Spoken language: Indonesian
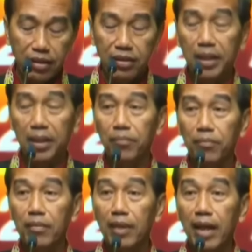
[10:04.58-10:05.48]

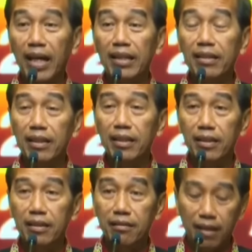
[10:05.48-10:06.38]
sistem IT
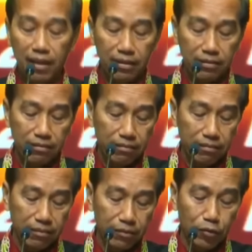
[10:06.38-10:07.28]
yang
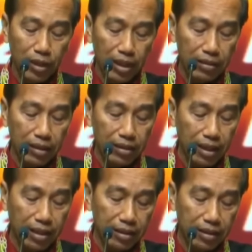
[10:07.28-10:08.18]
juga
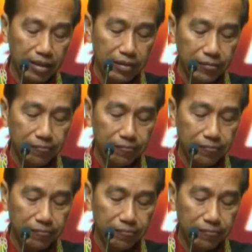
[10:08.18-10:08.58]
terjadi.